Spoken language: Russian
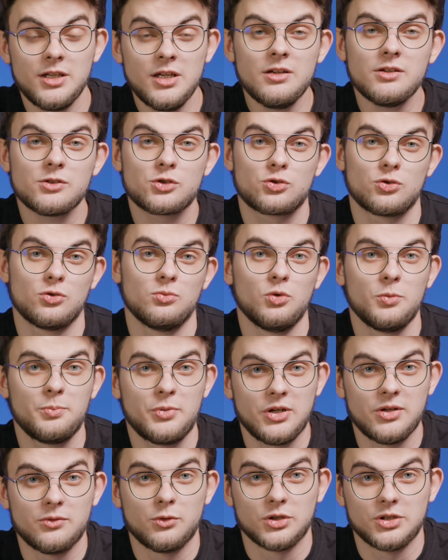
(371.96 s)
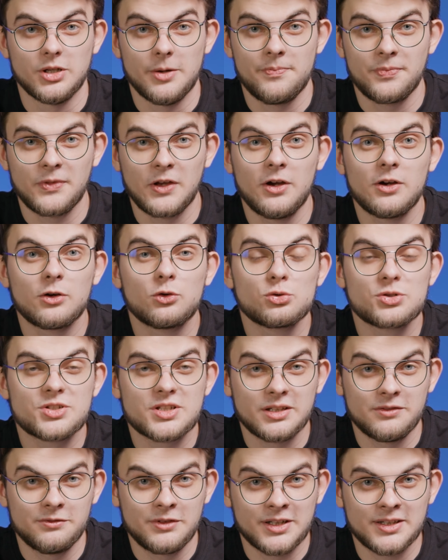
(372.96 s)
и сумму перевода. Курс
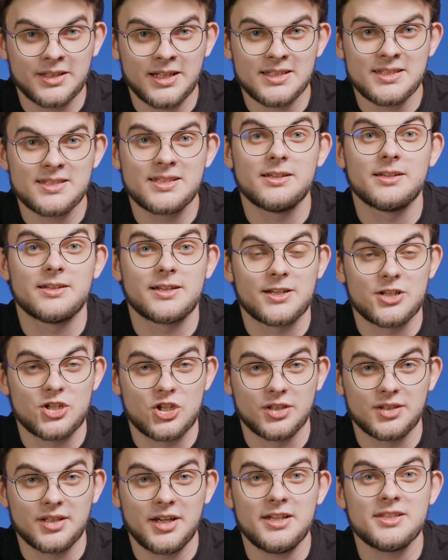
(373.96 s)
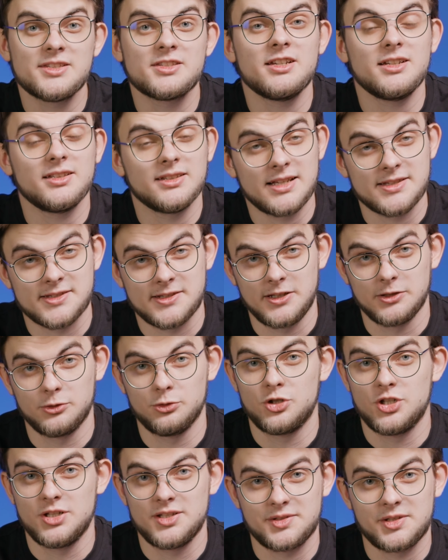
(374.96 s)
конвертации рассчитается на
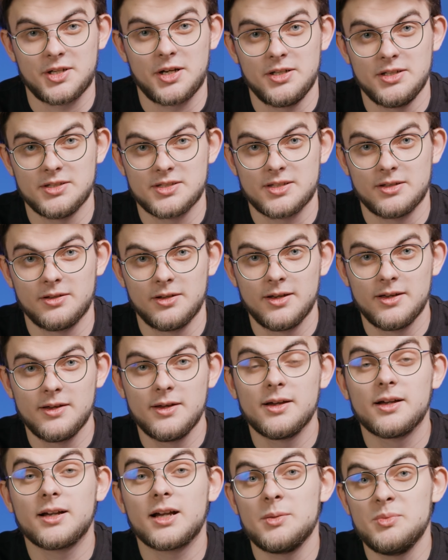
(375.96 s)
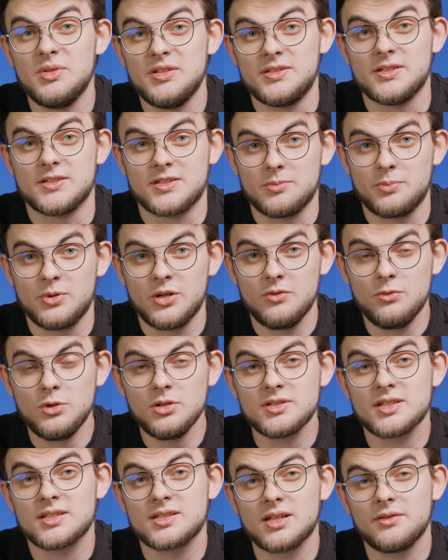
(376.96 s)
следующей странице – Комиссия за
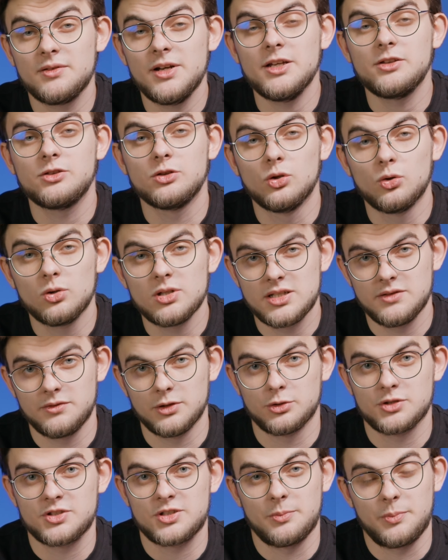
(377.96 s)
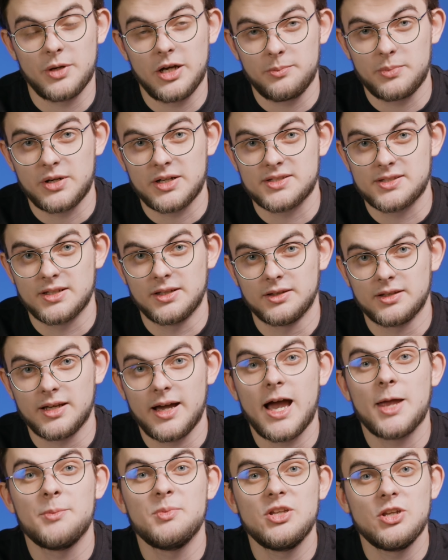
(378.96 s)
перевод составляет 0,95%,
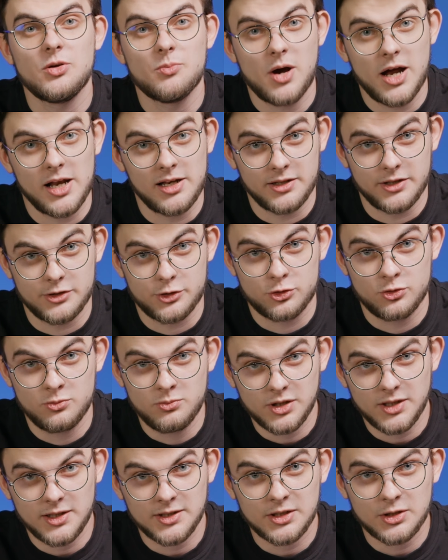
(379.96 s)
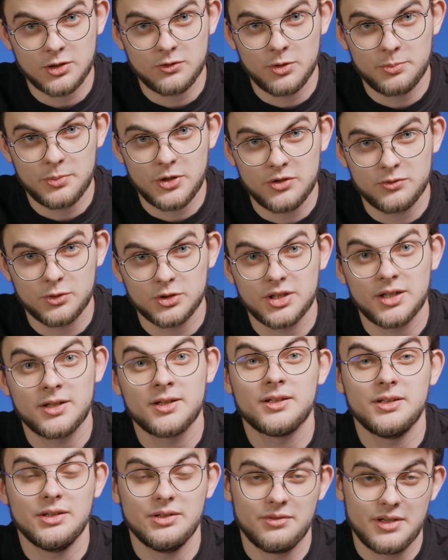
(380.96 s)
а минимальная сумма для такого перевода
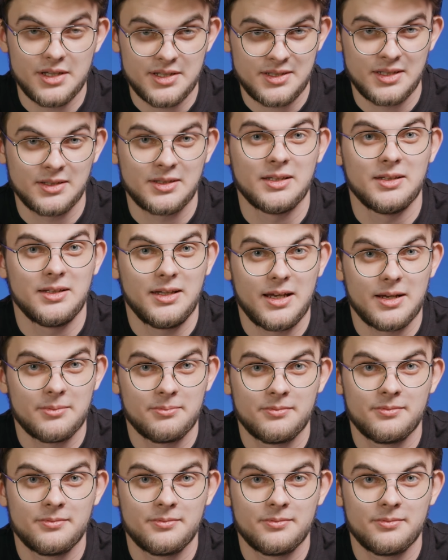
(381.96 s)
200 тенге.